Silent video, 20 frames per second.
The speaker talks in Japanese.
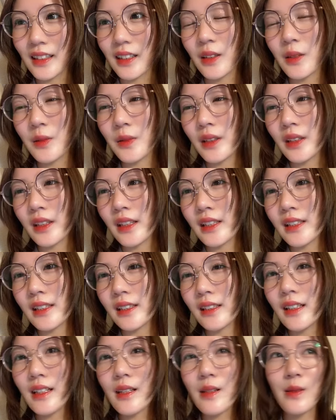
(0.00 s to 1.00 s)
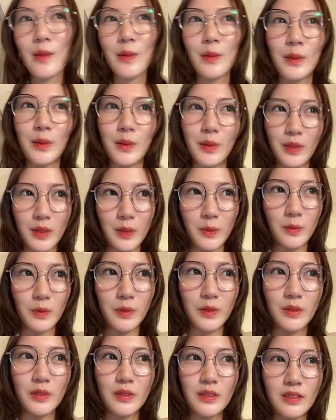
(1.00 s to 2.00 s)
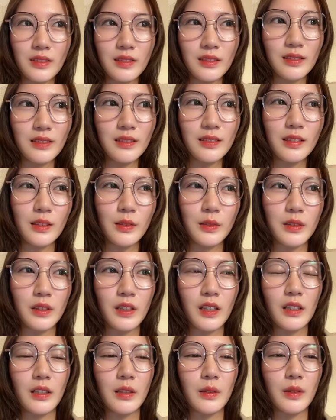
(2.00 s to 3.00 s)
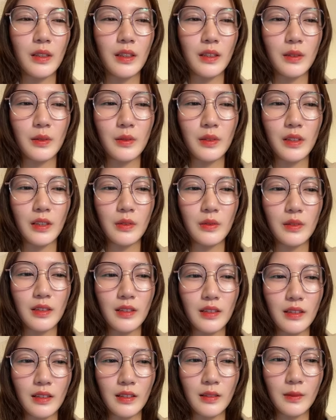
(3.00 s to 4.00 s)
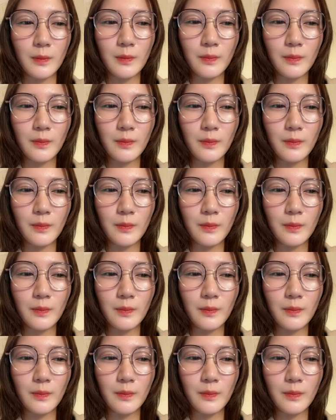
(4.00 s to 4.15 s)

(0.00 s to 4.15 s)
あとは一輪草とかもよくカラオケで歌うし